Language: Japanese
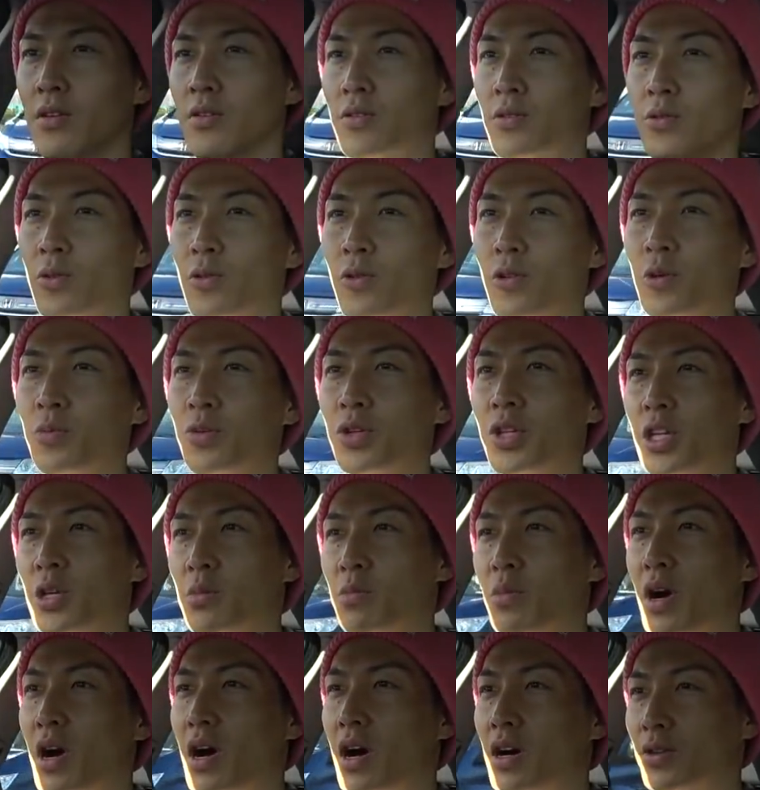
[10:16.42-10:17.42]
そういう意味で
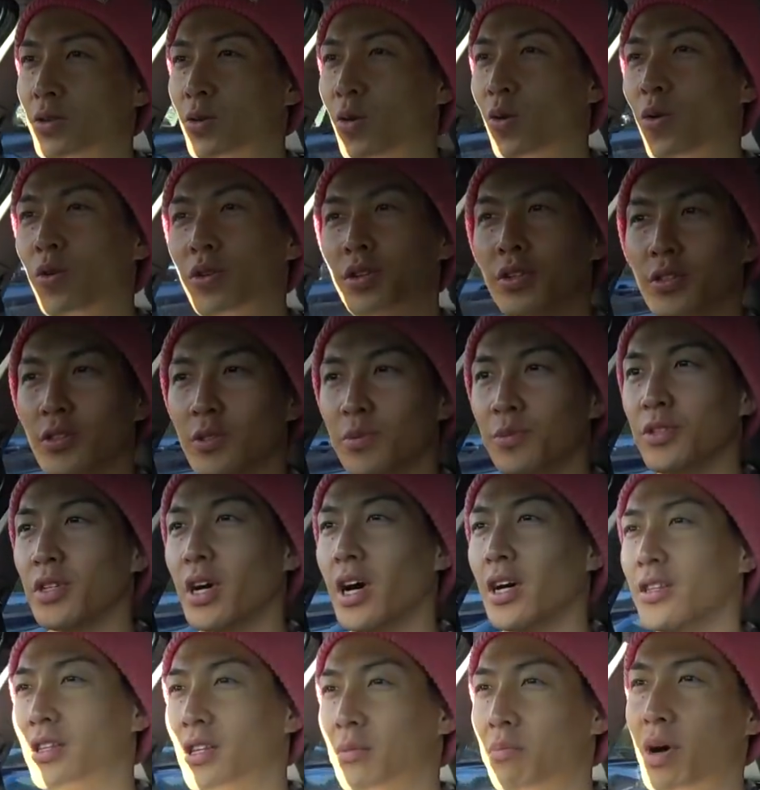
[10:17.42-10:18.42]
今どこに住む
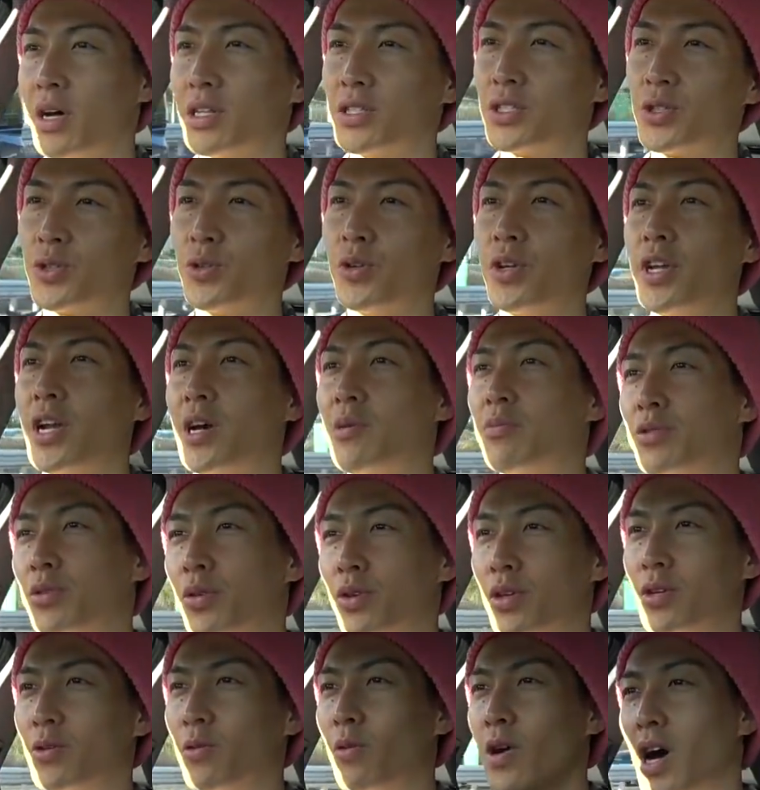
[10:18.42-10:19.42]
かって街を選ぶ
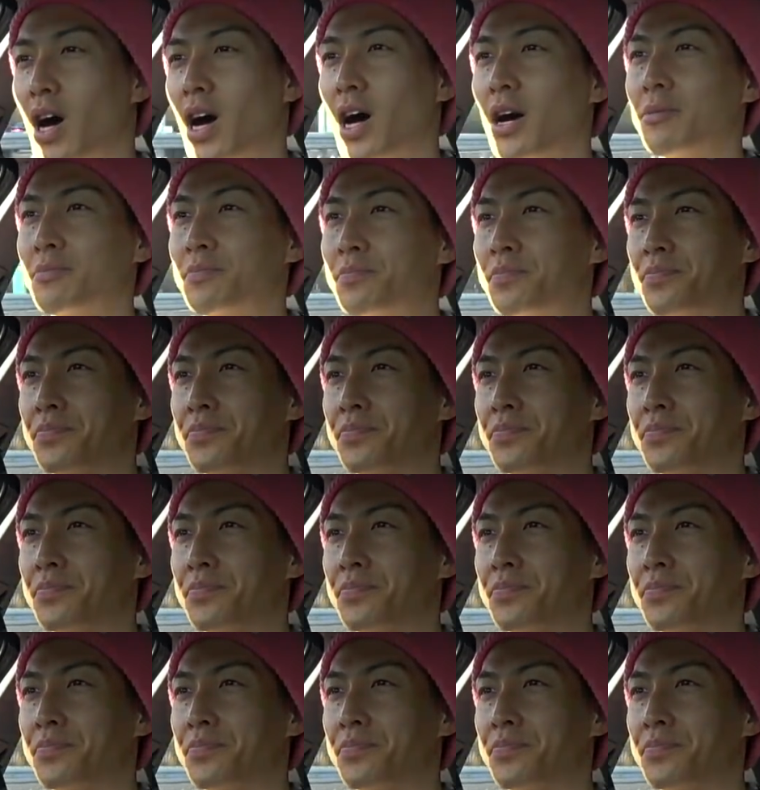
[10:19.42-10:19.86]
時は